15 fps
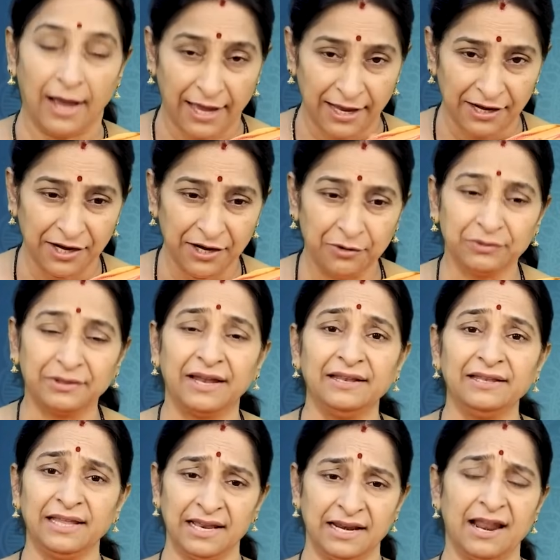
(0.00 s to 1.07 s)
ఆయన నిన్ను
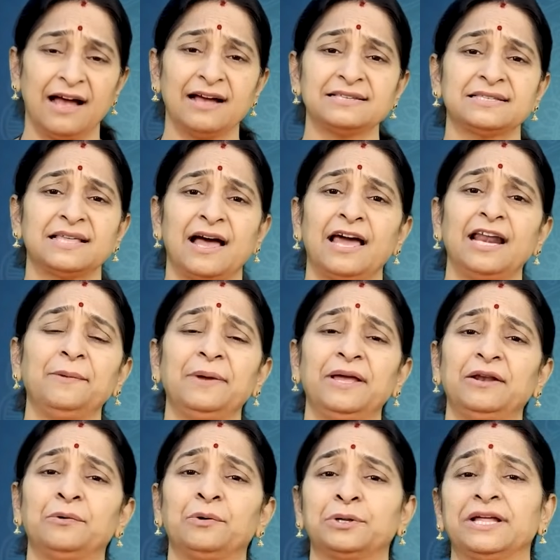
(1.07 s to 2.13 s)
తంతే నా
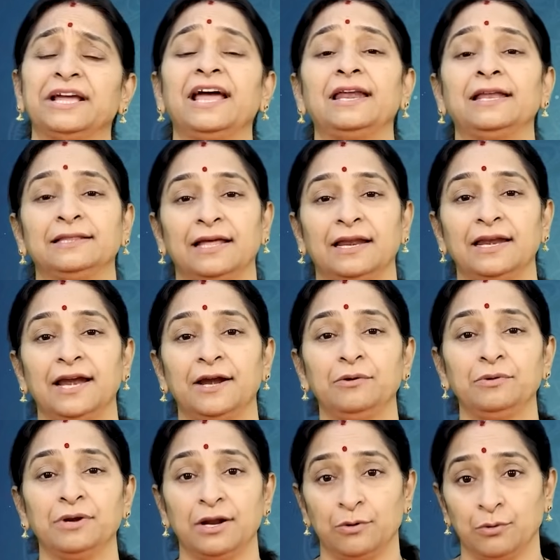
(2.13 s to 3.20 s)
స్థానమైన హృదయాన్ని తన్నాడు
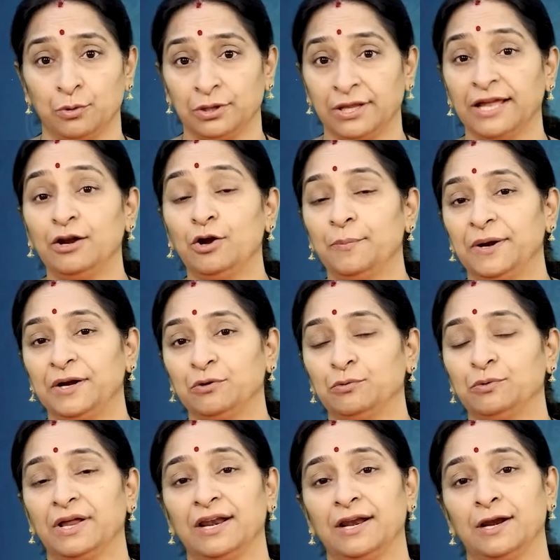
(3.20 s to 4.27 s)
నన్ను హృదయంలో
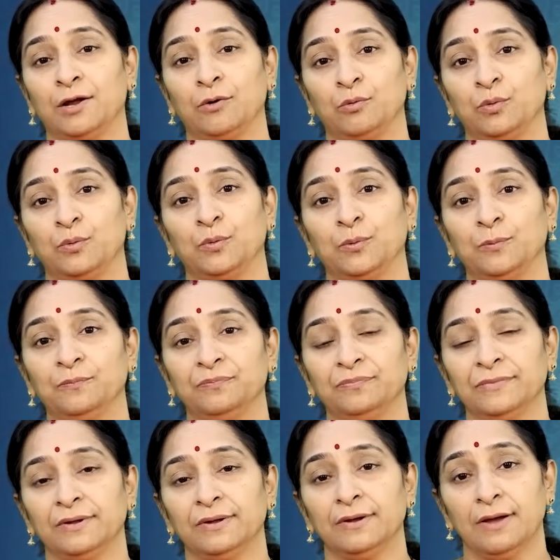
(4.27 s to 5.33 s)
పెట్టుకుంటానన్నావు నువ్వు
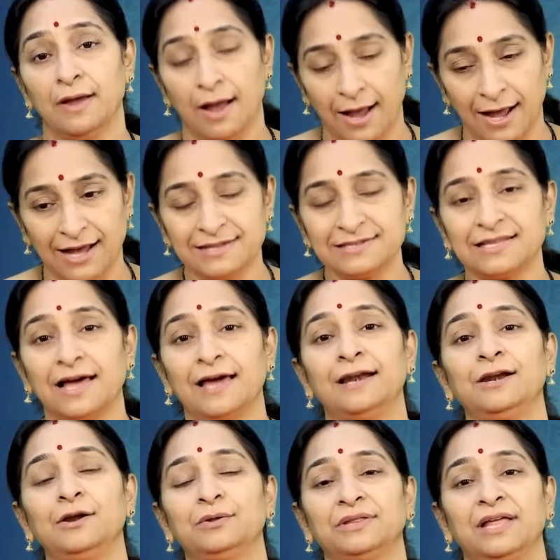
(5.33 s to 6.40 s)
ఆ
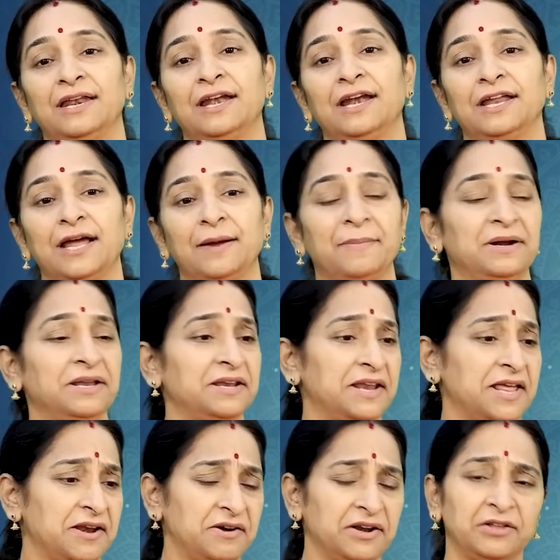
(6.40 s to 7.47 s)
స్థానంలో తన్నాడు కాబట్టి
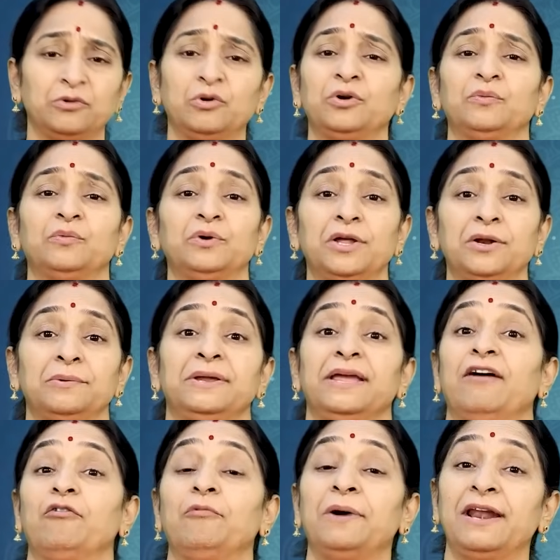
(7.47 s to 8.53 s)
నేను నీతోటి ఉండను ఈ
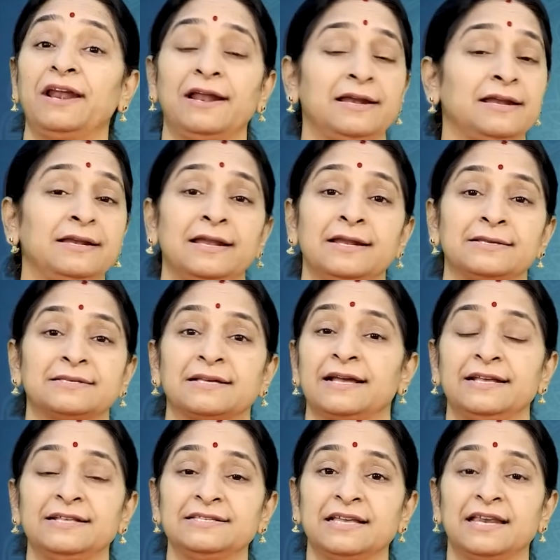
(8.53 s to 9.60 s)
అవమానాన్ని నేను
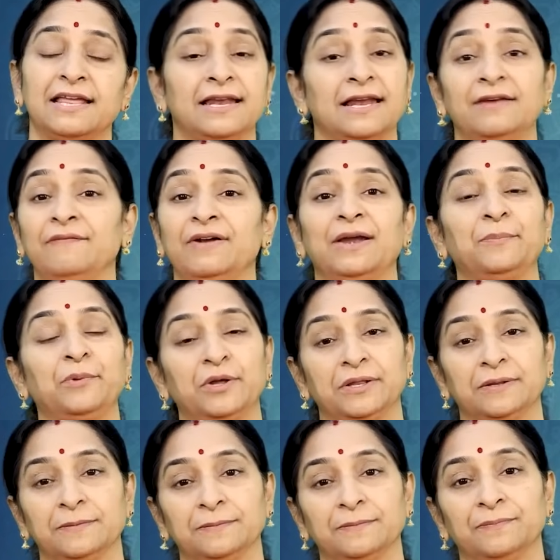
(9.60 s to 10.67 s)
సహించలేనని వెళ్ళిపోయింది